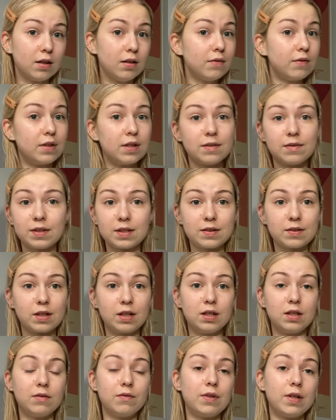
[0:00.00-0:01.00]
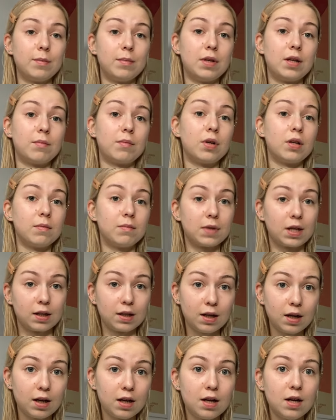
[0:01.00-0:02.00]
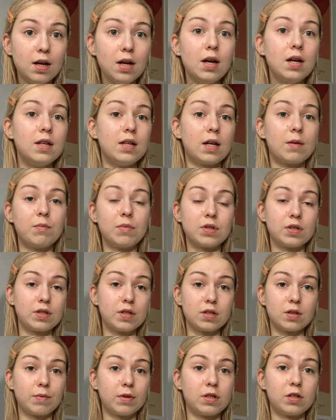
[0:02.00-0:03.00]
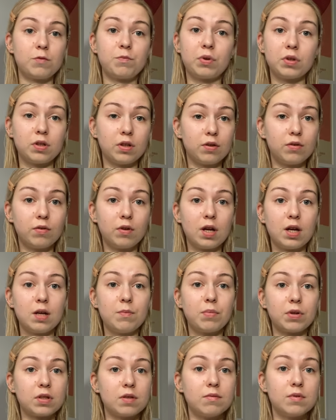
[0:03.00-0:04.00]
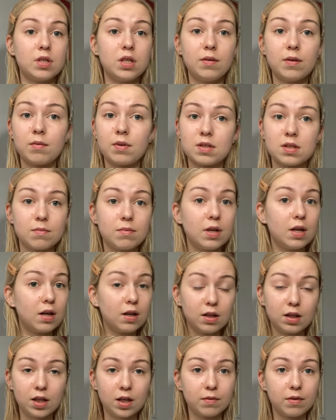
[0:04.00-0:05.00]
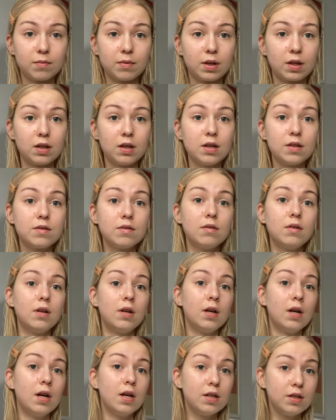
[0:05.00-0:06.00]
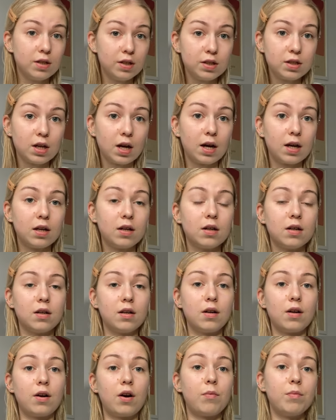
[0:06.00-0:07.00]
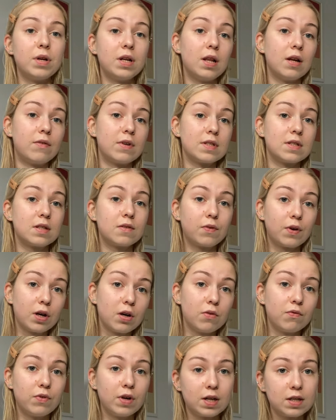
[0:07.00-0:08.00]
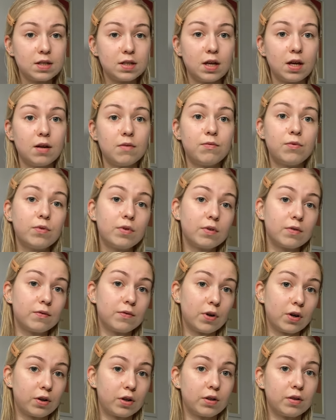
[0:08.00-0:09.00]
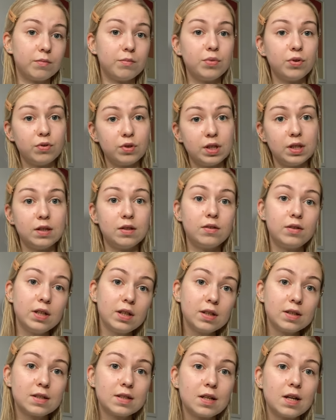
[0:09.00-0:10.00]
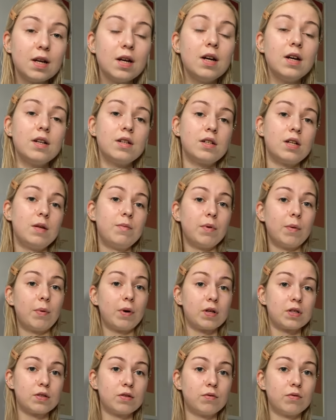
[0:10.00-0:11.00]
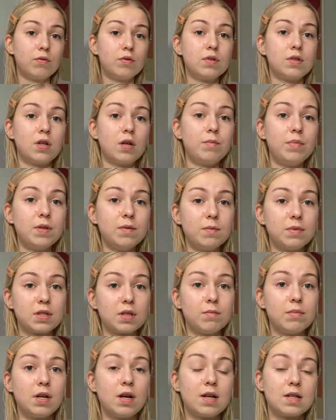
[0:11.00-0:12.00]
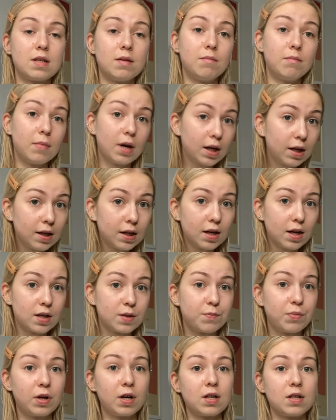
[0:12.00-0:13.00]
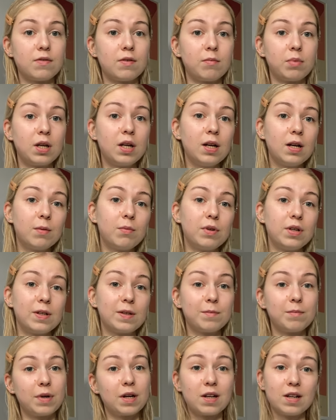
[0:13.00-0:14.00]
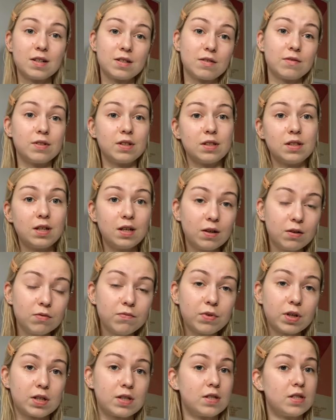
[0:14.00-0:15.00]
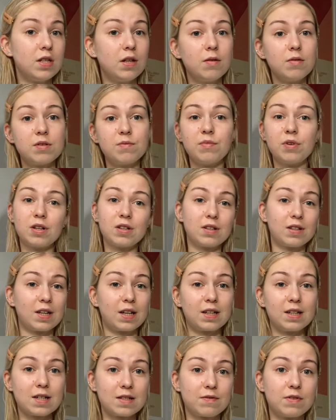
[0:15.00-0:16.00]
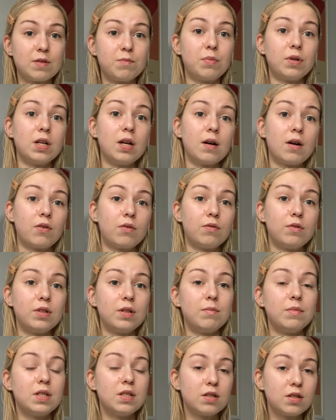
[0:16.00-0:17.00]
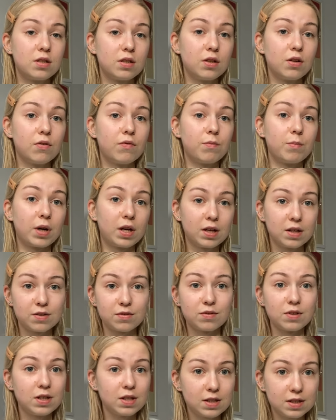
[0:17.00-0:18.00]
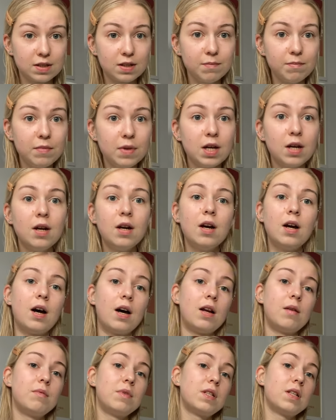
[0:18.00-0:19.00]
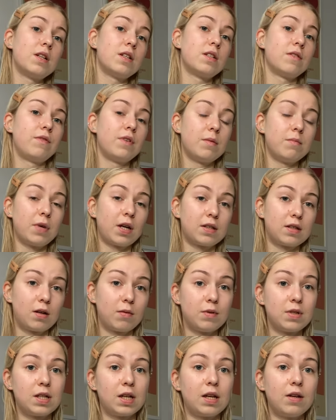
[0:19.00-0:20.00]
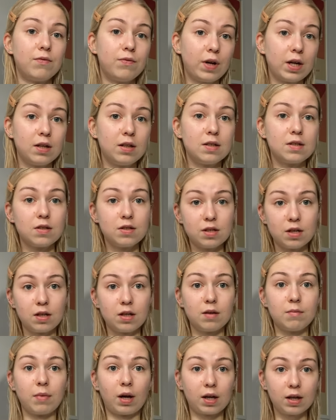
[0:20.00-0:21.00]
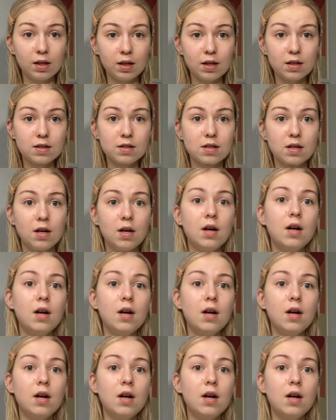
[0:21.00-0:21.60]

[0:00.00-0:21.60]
witam Was w kolejnym filmie na moim kanale. Jak możecie zobaczyć po tytule i po tym, że nie mam na sobie ani grama makijażu, dzisiaj e, robię dla Was swoją wersję Vogue Beauty Tricks czyli po prostu zrobimy sobie razem makijaż, pokażę Wam kilka moich makijażowych trików, chociaż nie wiem, czy mogę to tak nazwać, bo ja ogólnie mistrzynią w makijażu nie jestem, ale myślę, że wiem, jak zrobić taki fajny, codzienny makijaż,